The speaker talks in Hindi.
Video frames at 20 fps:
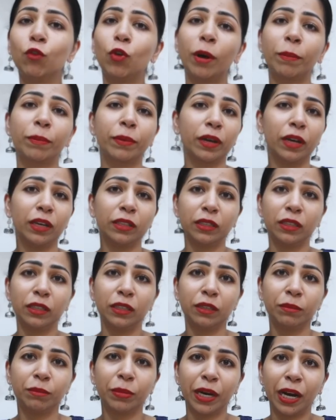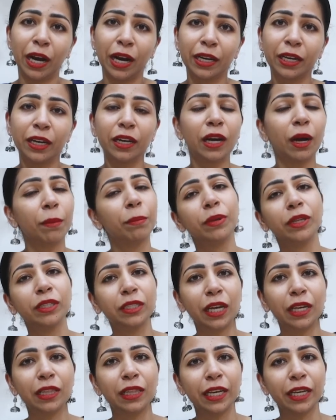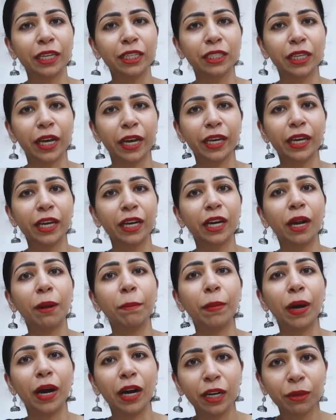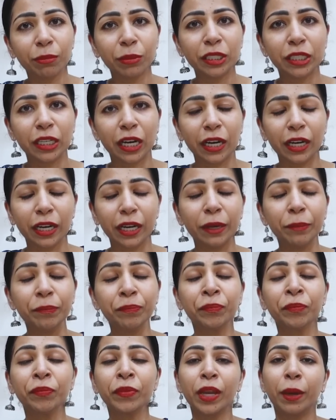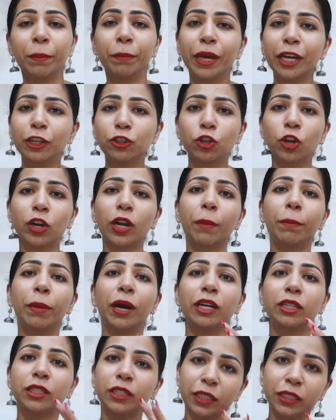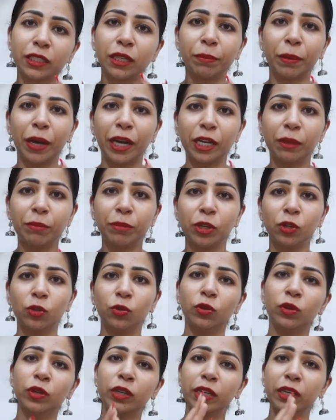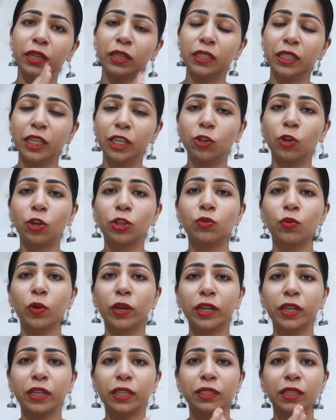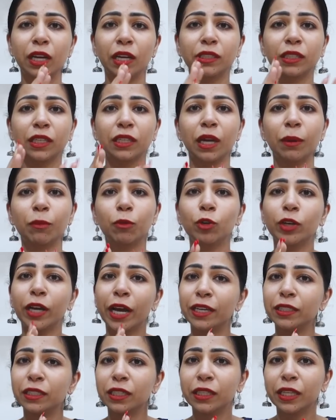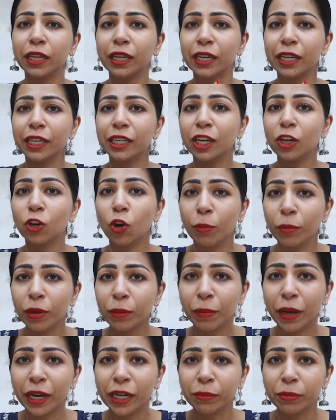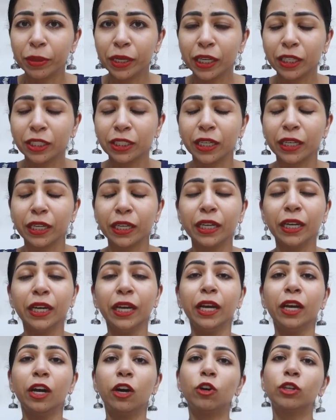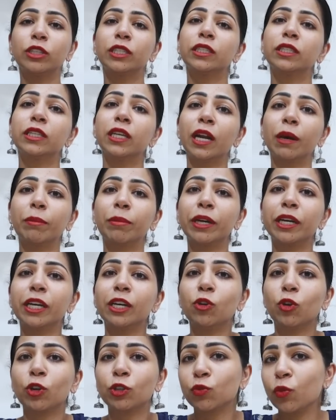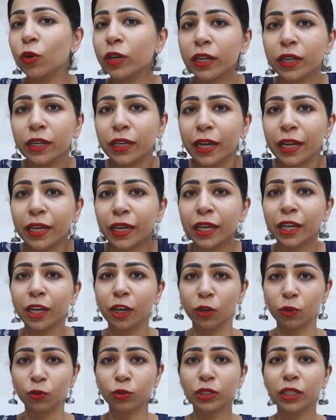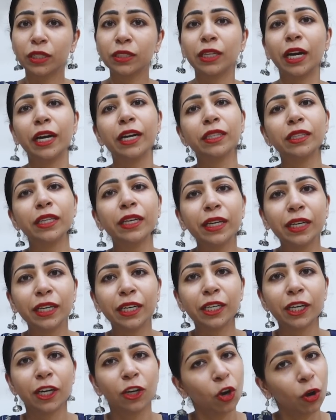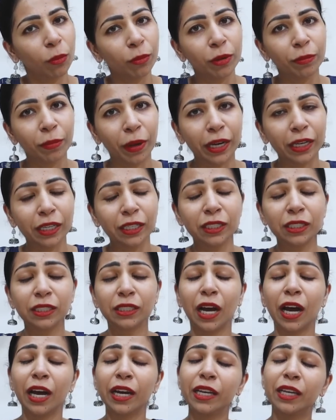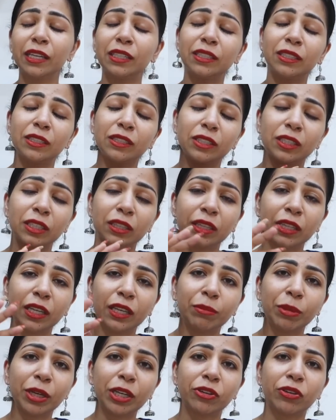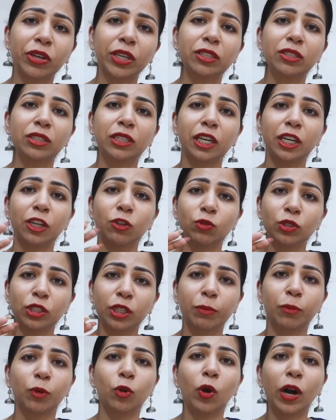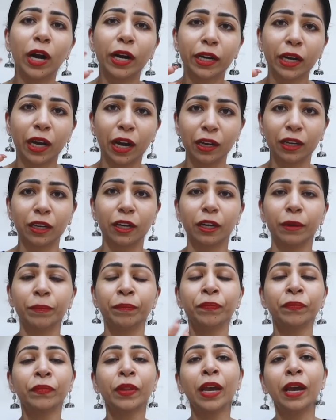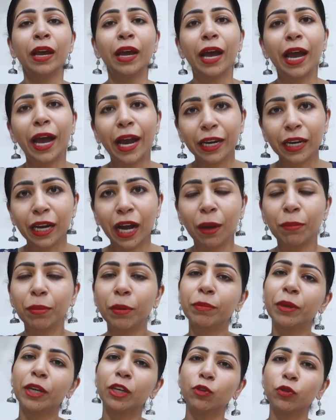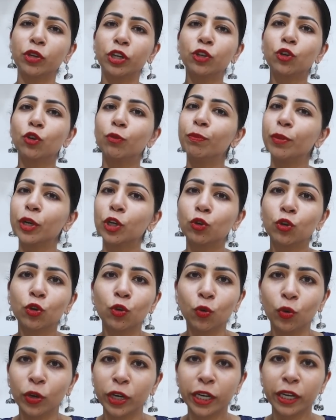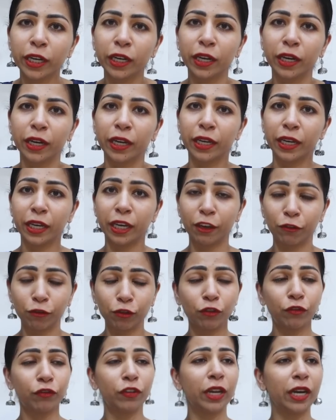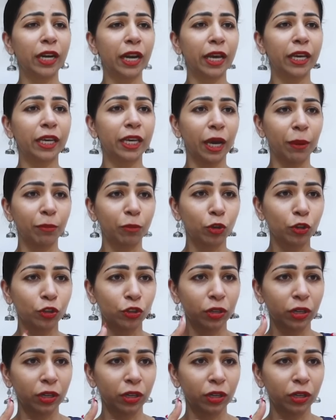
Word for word: वो आप बनाकर अपने साथ लेके जाएंगे अगर आप बाहर भी जा रहे हैं मेक श्योर sure आप अच्छे से पानी पियो डिटॉक्स वाटर के साथ साथ आपको ढाई से तीन लीटर नॉर्मल पानी पीना चाहिए और जिस दिन आपका डिटॉक्स वाटर नहीं है उस दिन साढ़े तीन लीटर नॉर्मल पानी सारी जितनी भी ड्रिंक्स चल रही उन सबको हटा कर एंड आप अपने यूरिन को बिल्कुल होल्ड नहीं करेंगे इफ़ यू फील लाइक कि आपको